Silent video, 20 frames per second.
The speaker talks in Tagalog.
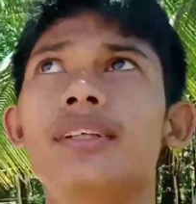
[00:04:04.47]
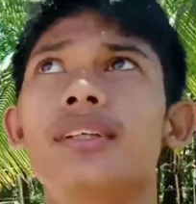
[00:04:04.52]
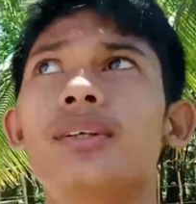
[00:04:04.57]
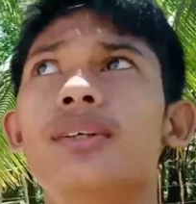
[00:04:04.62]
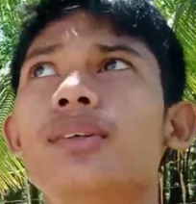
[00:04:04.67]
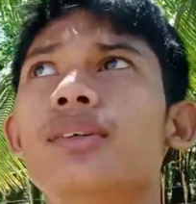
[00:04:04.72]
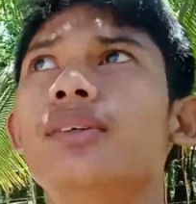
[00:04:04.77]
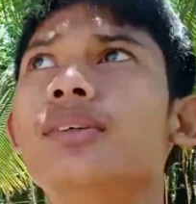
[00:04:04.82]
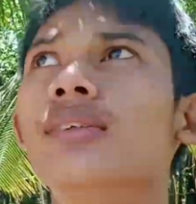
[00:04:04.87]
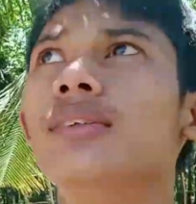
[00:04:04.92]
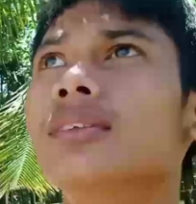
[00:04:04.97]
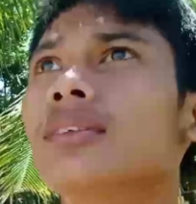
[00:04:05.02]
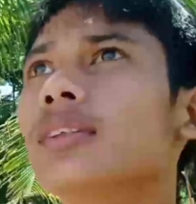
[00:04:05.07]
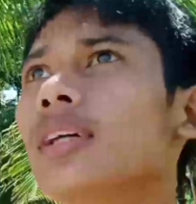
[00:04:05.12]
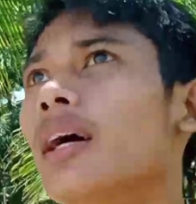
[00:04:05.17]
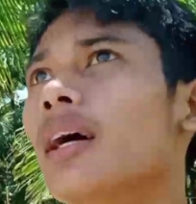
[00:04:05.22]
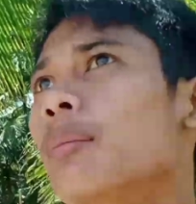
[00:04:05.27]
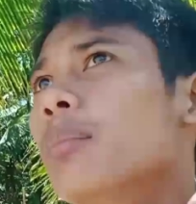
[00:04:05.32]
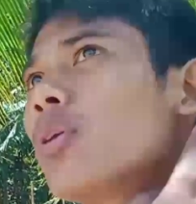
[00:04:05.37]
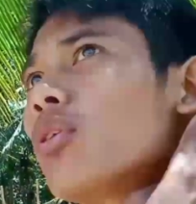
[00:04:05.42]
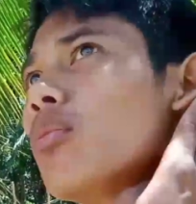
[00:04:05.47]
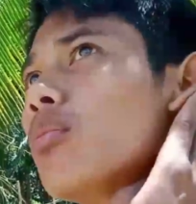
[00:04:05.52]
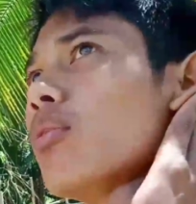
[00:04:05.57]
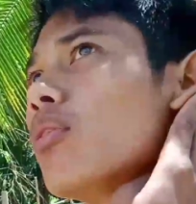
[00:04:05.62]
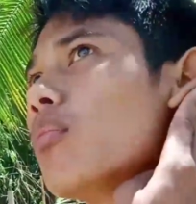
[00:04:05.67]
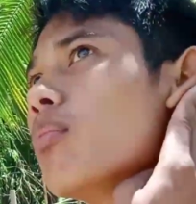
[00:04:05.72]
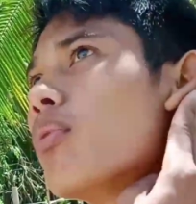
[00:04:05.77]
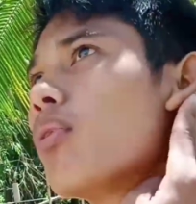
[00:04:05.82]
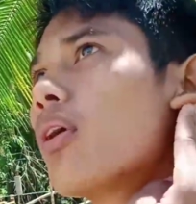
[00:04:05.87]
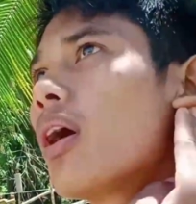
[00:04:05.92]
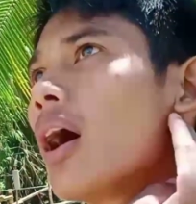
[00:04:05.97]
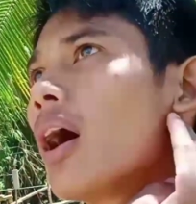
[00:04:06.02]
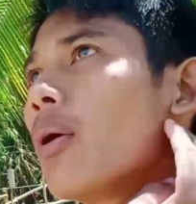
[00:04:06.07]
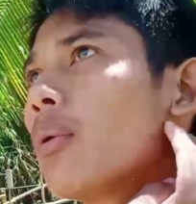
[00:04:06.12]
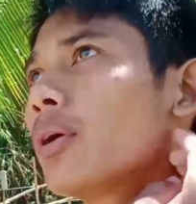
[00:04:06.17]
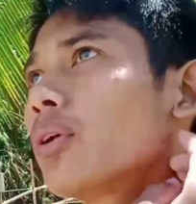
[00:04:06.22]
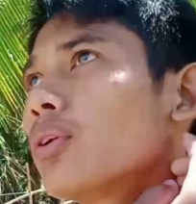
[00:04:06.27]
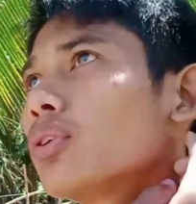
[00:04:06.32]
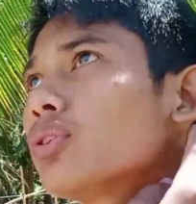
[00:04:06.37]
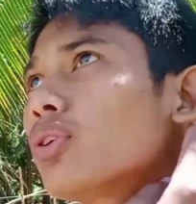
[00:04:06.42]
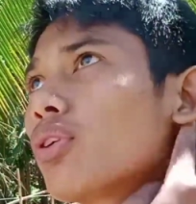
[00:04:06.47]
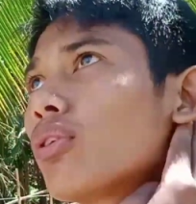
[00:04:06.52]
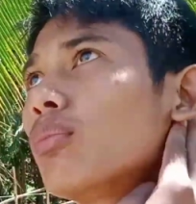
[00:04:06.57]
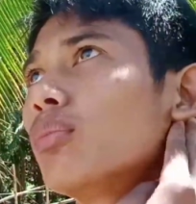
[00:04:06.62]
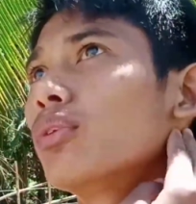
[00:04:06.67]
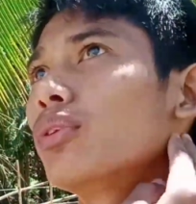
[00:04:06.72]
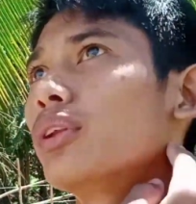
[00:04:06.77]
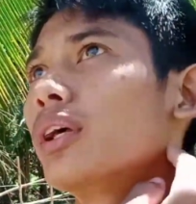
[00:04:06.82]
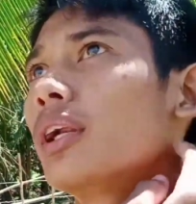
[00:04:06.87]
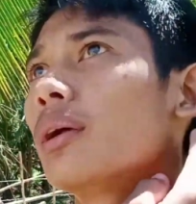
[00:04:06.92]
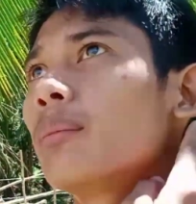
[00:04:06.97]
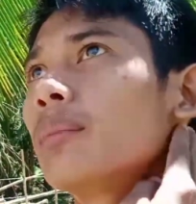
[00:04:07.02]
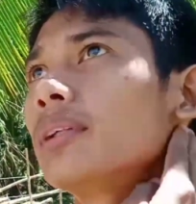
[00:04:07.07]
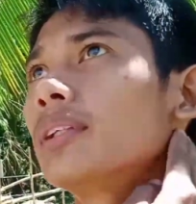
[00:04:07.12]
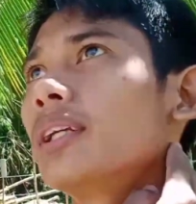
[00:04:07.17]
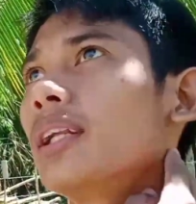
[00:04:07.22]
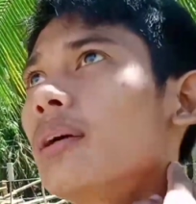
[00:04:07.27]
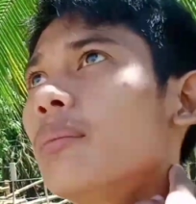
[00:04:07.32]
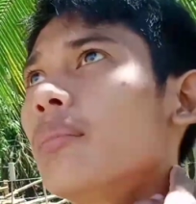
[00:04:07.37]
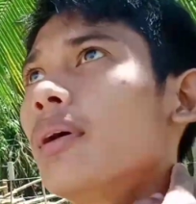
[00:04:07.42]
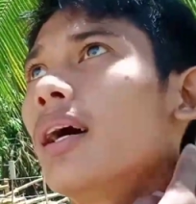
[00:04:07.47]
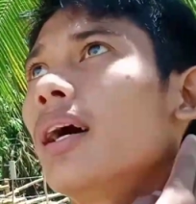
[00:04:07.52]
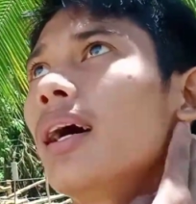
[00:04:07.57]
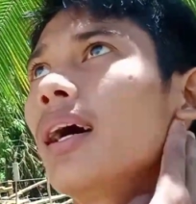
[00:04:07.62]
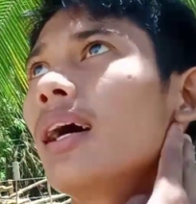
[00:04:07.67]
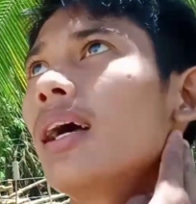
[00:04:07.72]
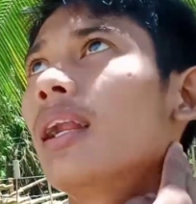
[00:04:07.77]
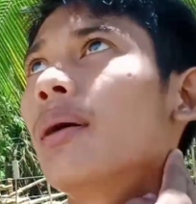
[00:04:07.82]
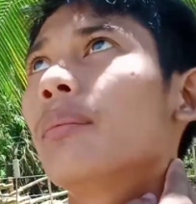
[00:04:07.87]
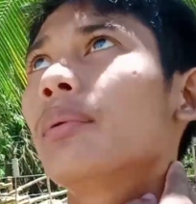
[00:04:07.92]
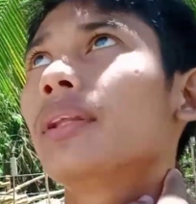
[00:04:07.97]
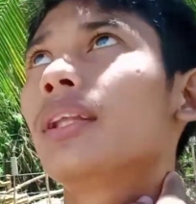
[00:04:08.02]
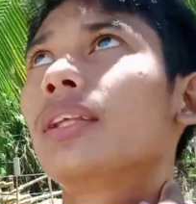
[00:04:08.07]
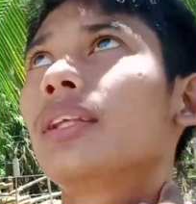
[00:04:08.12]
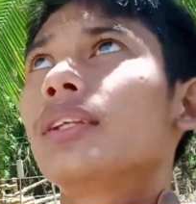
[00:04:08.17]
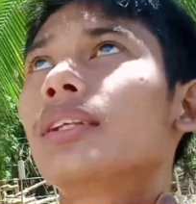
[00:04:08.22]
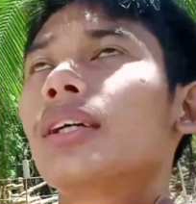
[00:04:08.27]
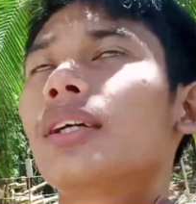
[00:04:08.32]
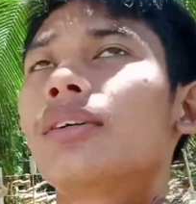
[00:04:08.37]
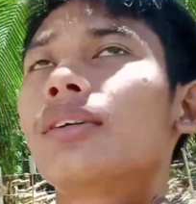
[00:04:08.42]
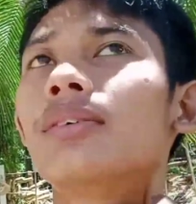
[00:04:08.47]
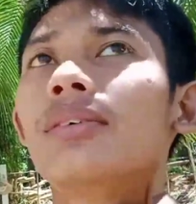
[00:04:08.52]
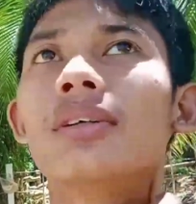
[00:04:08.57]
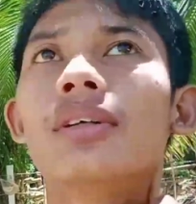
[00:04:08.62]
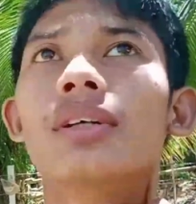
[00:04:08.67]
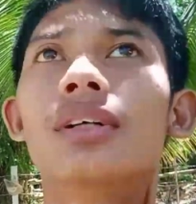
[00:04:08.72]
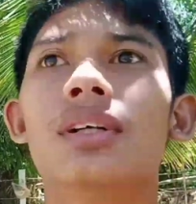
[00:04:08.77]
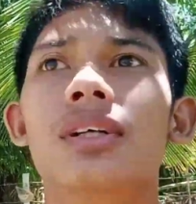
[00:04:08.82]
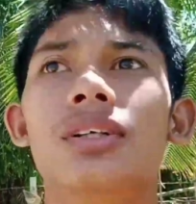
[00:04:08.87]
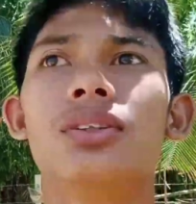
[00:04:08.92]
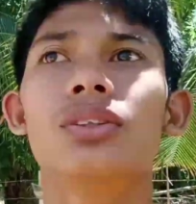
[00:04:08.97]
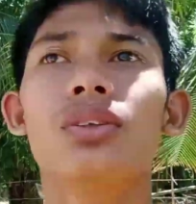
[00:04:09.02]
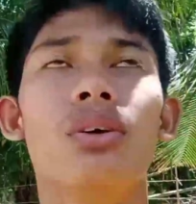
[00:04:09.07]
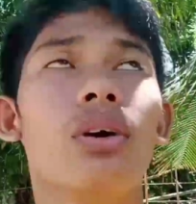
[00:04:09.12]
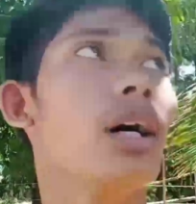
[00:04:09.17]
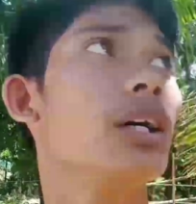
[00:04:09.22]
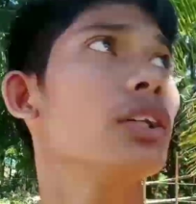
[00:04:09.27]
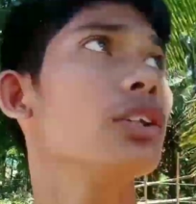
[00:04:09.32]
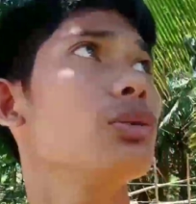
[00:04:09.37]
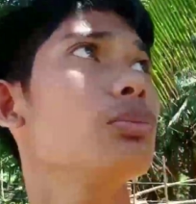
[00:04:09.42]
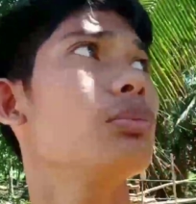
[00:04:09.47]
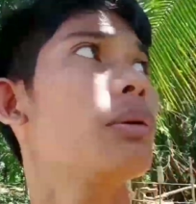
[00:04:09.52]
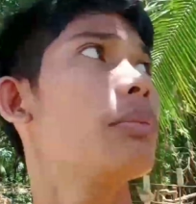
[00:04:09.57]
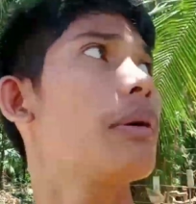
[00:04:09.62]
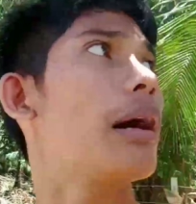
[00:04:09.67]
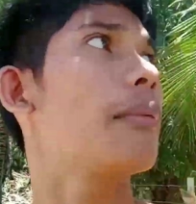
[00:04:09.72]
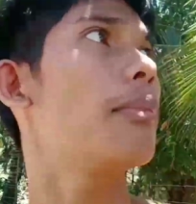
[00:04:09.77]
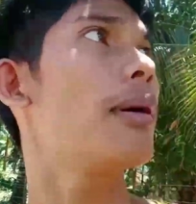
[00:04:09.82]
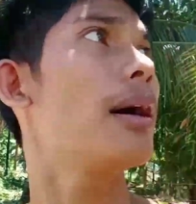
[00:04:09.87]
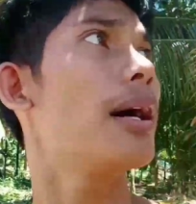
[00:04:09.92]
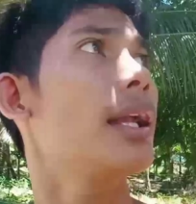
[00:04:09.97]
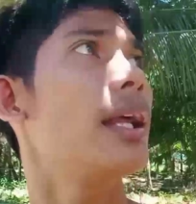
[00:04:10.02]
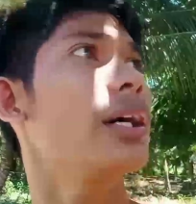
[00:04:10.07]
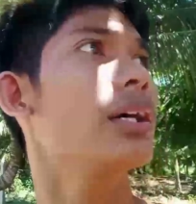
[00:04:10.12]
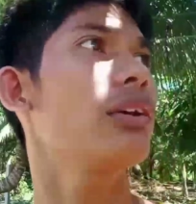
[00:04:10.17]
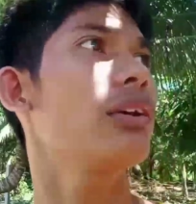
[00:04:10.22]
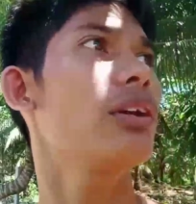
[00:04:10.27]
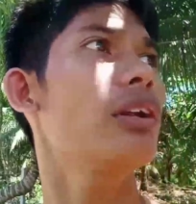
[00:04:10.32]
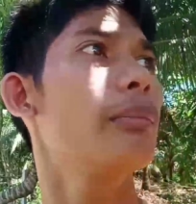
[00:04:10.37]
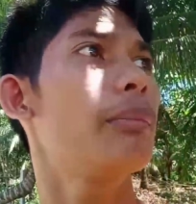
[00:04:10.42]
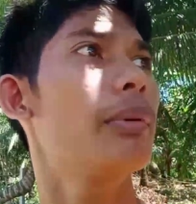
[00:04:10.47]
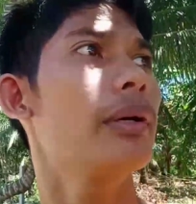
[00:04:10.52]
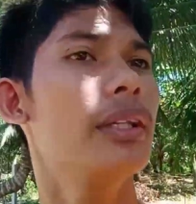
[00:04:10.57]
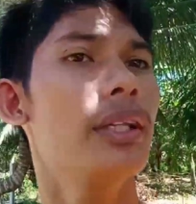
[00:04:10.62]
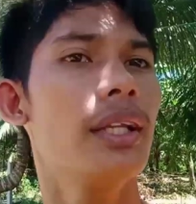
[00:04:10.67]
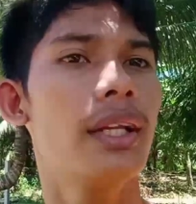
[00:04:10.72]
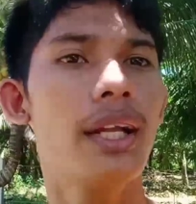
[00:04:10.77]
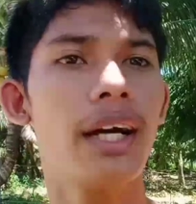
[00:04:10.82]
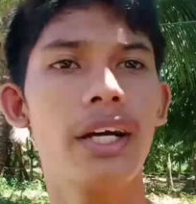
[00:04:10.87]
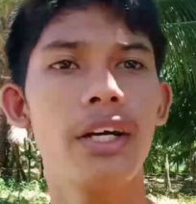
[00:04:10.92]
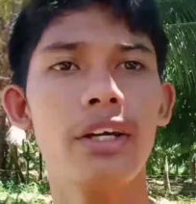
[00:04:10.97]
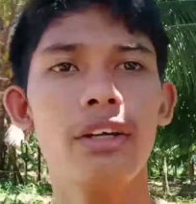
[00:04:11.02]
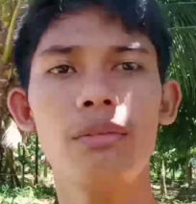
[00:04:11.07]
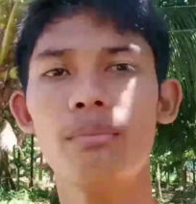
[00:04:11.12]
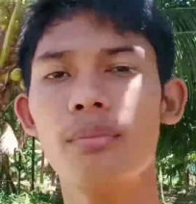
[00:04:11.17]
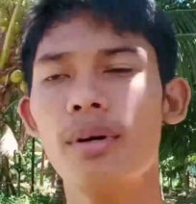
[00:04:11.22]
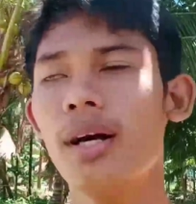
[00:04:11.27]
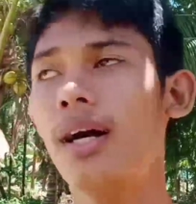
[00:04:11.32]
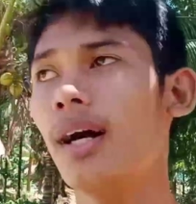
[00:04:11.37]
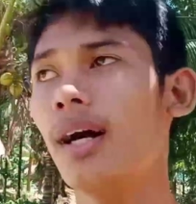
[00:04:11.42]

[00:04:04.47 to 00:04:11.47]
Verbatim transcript: ano. Sabi ko bubugawin ko so rumunda naman sila mga kalapatids ano. So kaso mababa lang yung lipad nila ngayon mga